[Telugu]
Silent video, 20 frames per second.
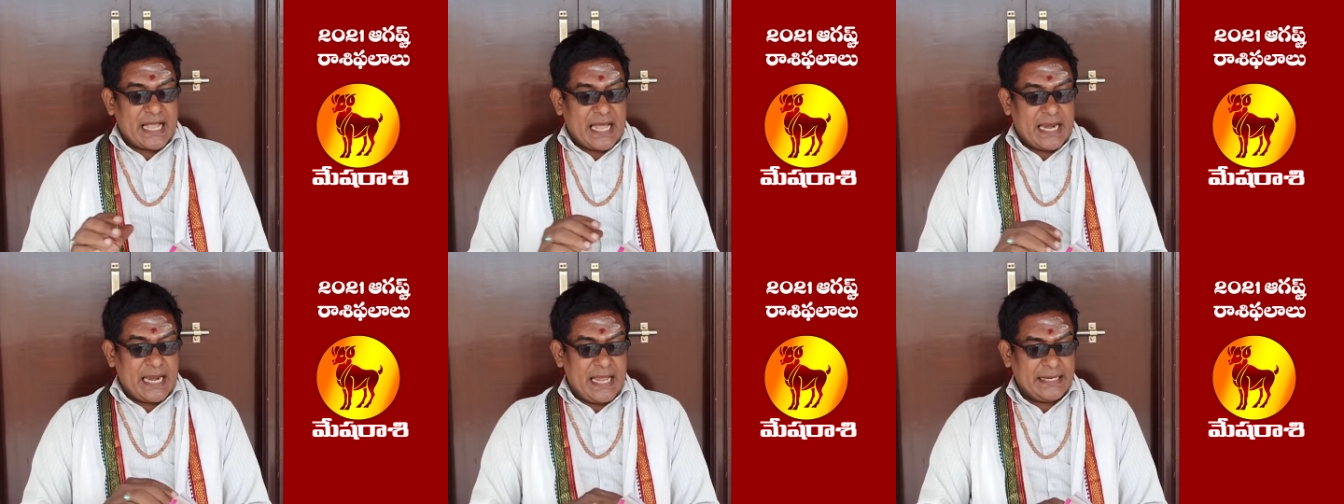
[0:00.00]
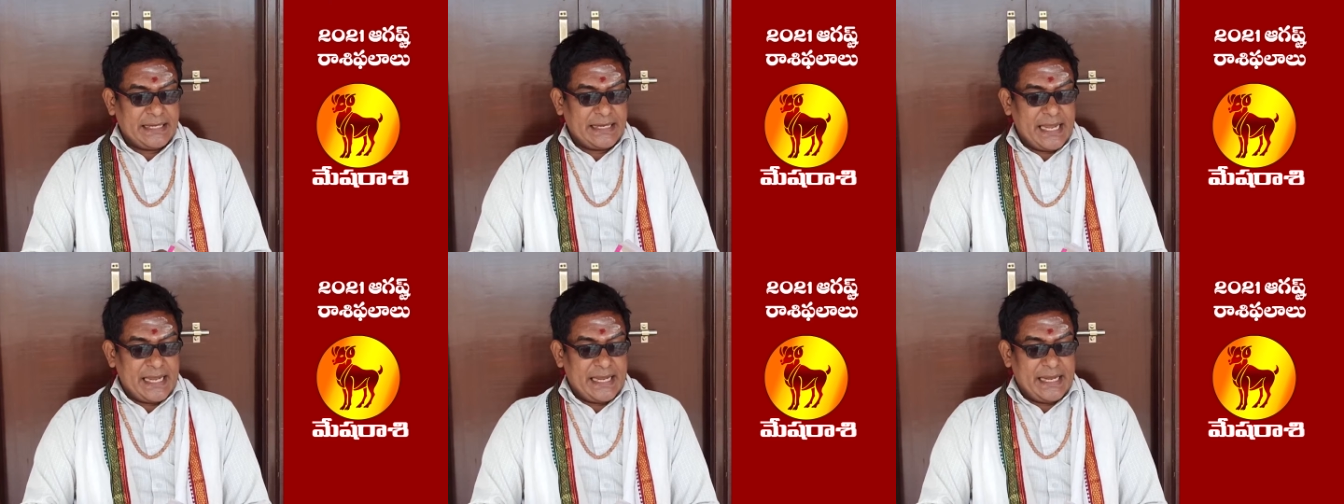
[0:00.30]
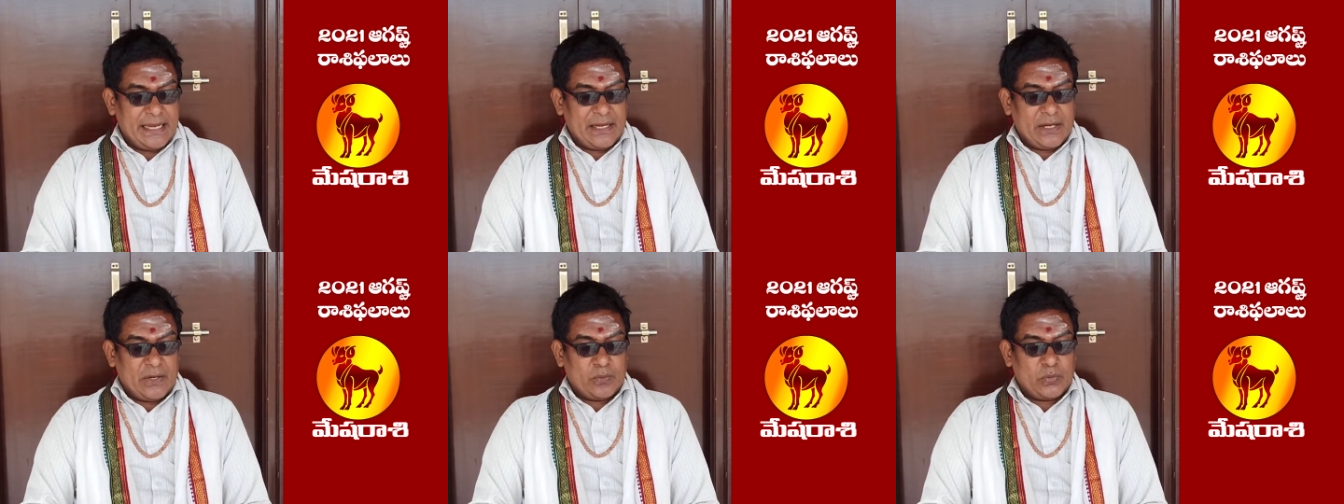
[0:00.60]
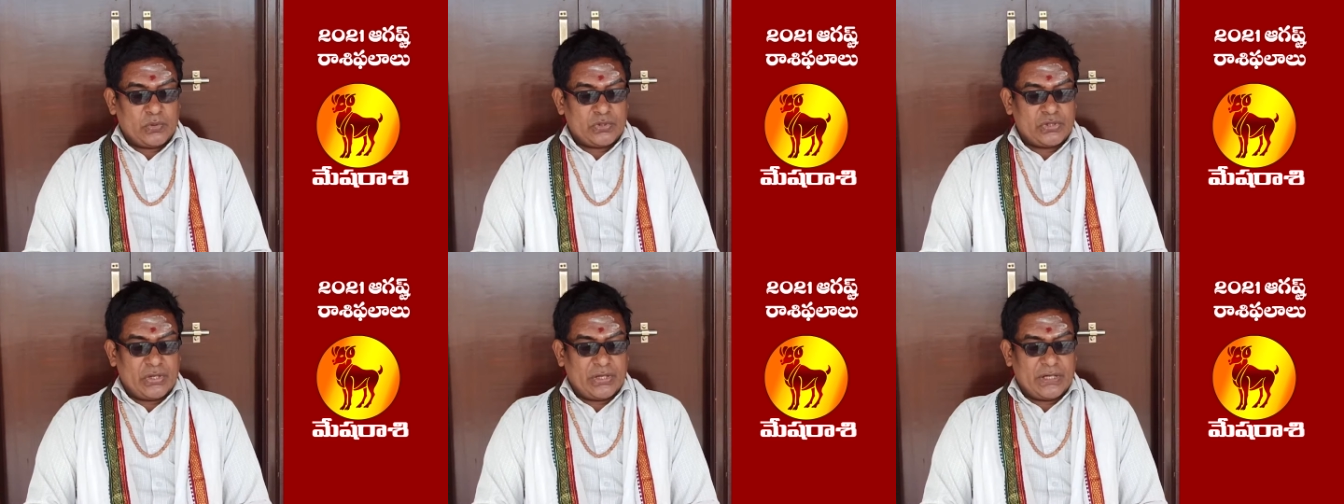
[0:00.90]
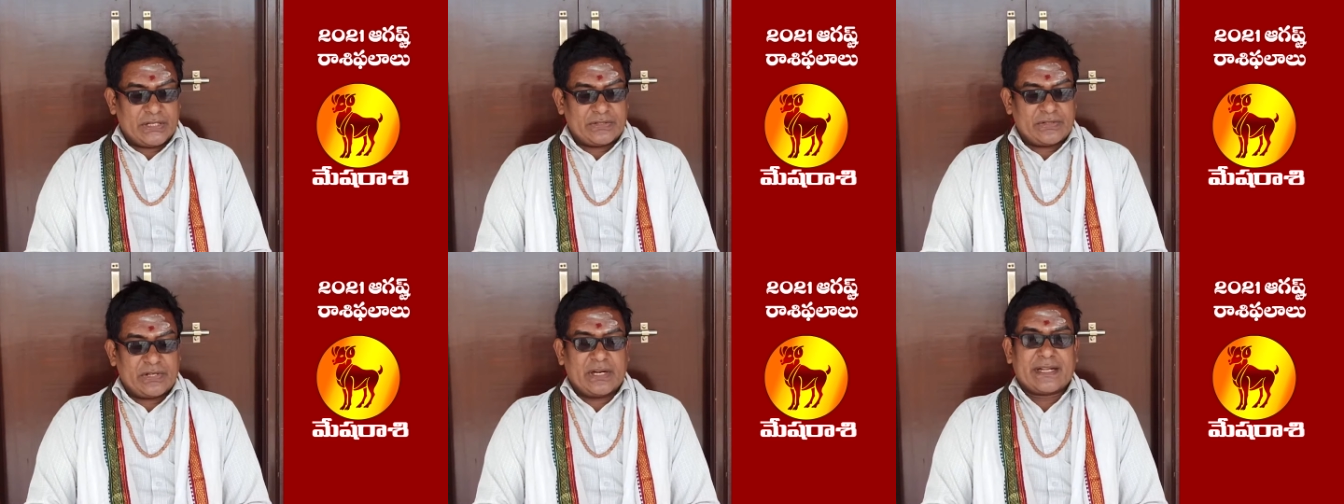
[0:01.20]
అలాగే
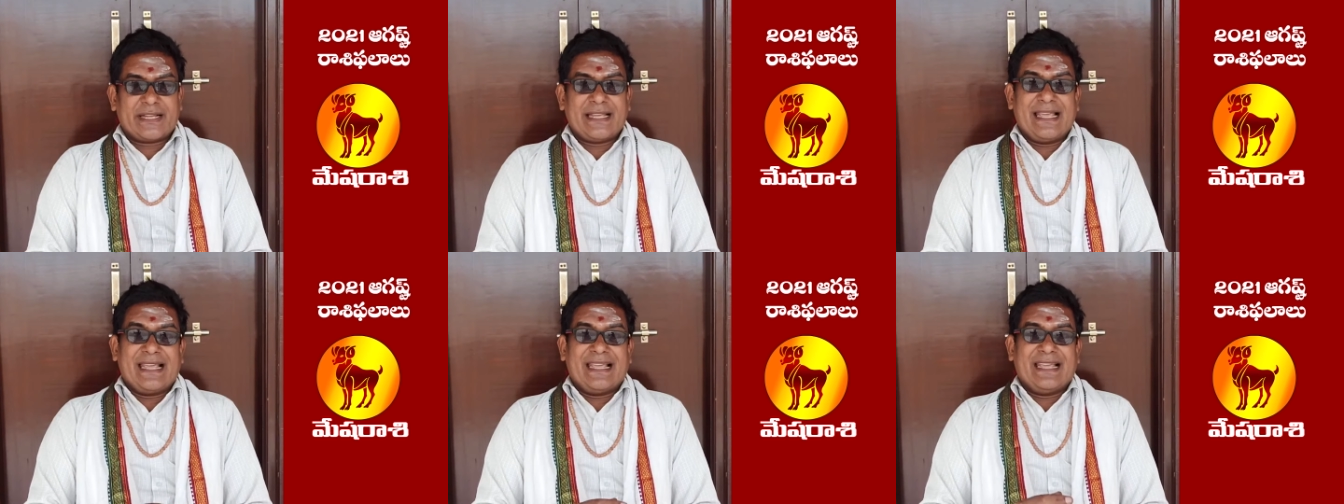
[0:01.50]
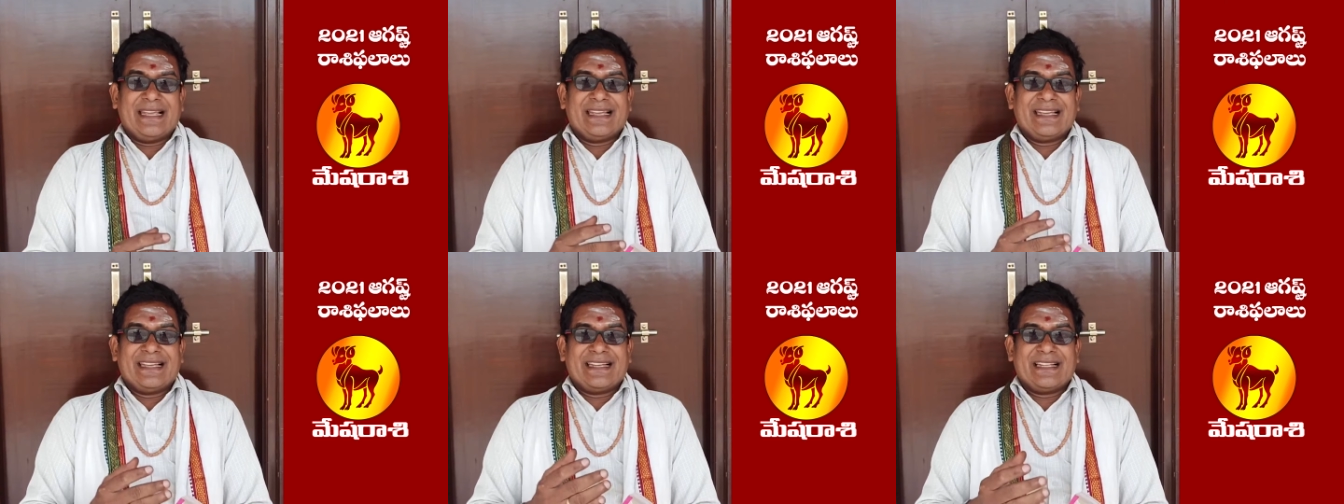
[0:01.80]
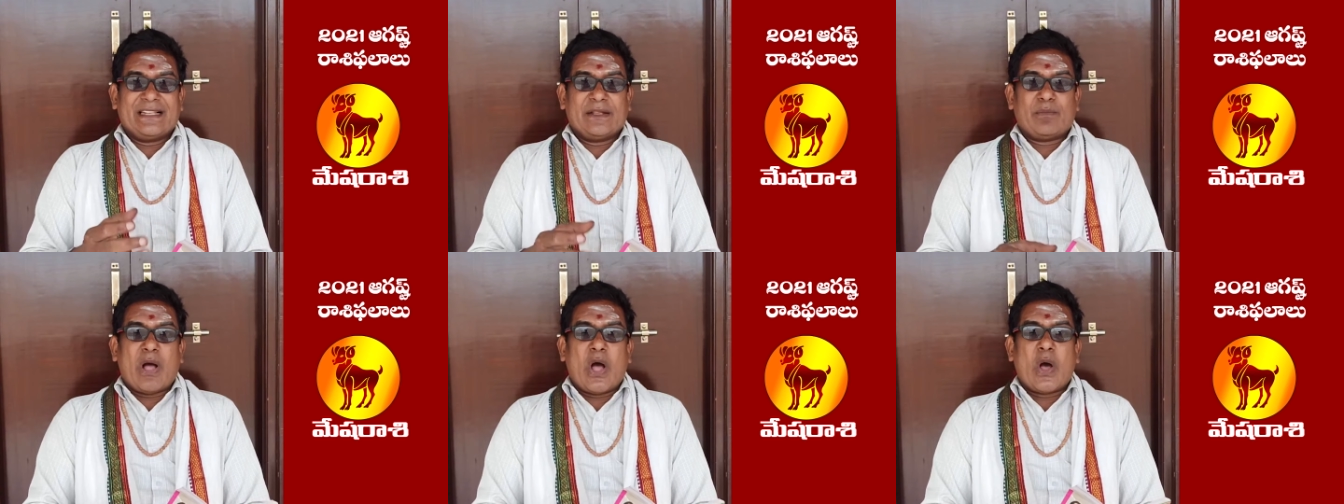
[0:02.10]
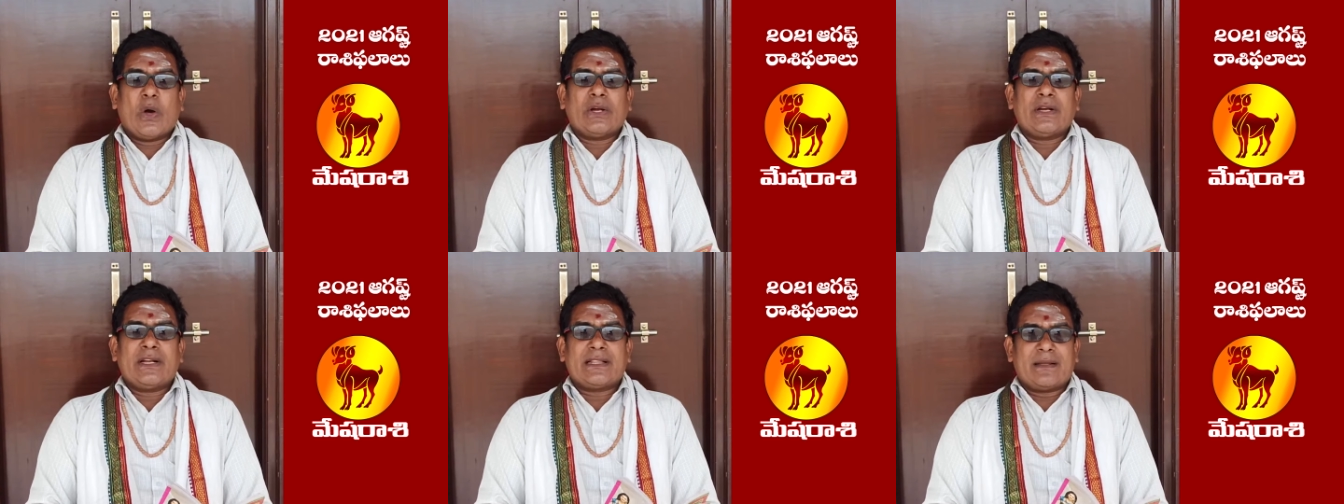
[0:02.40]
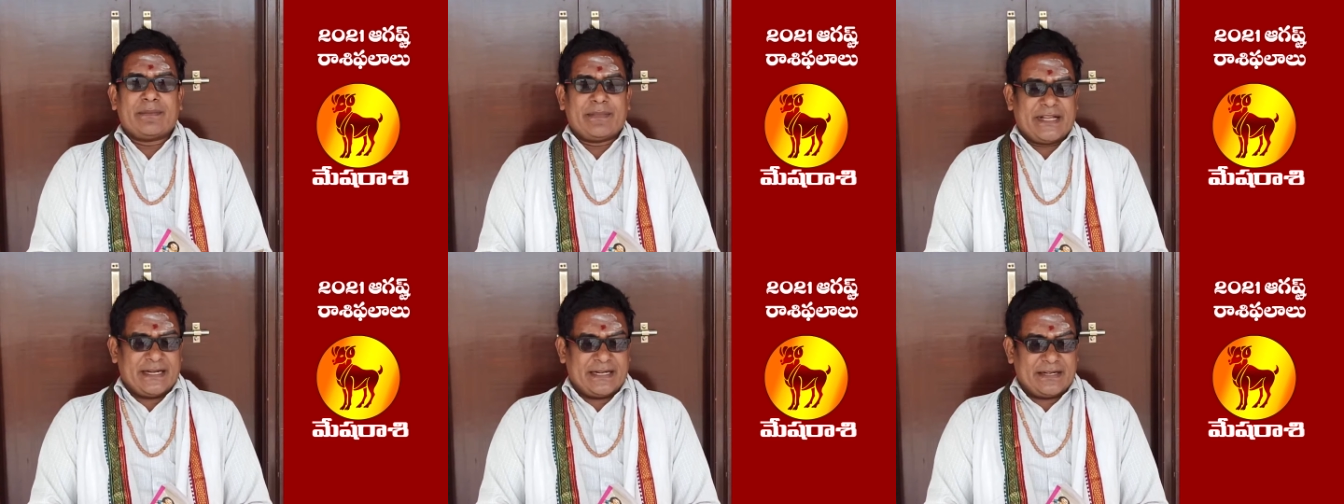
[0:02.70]
ఉద్యోగస్తులకి ఇది
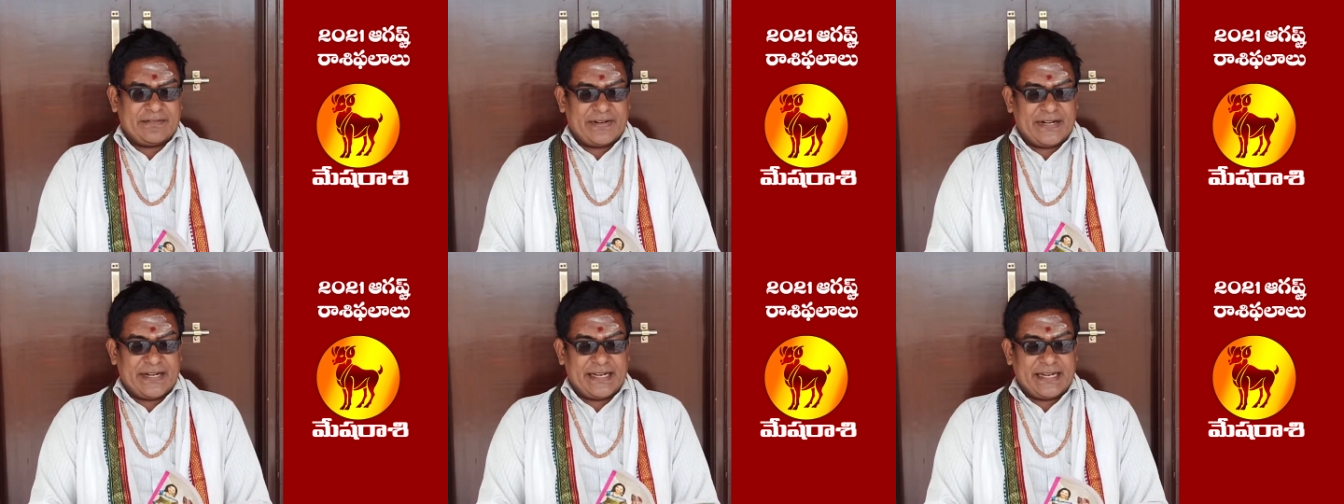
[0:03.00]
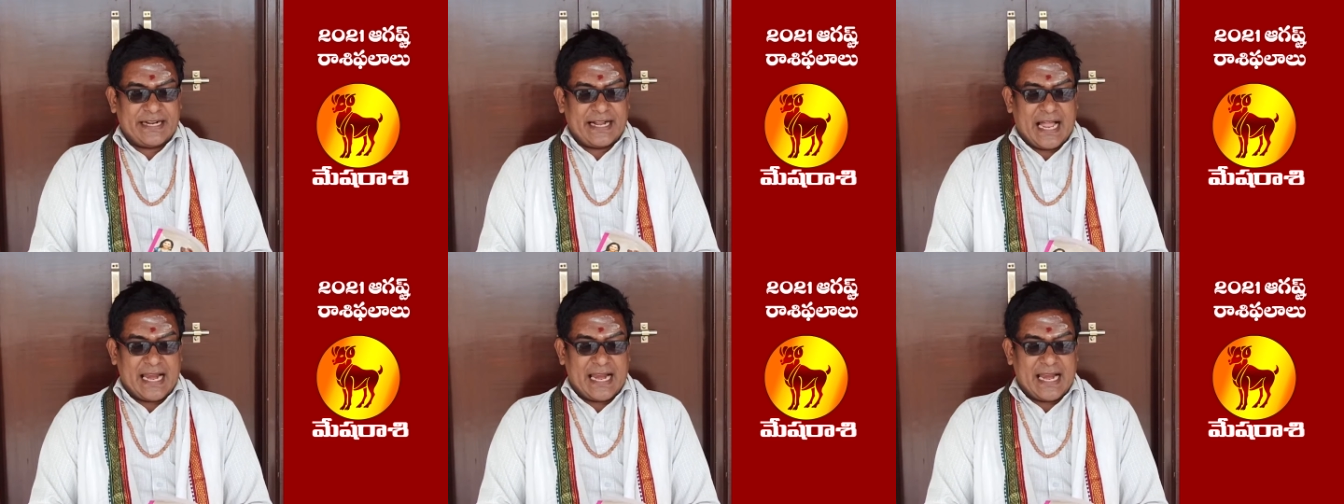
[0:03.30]
మహోన్నతమైనటువంటి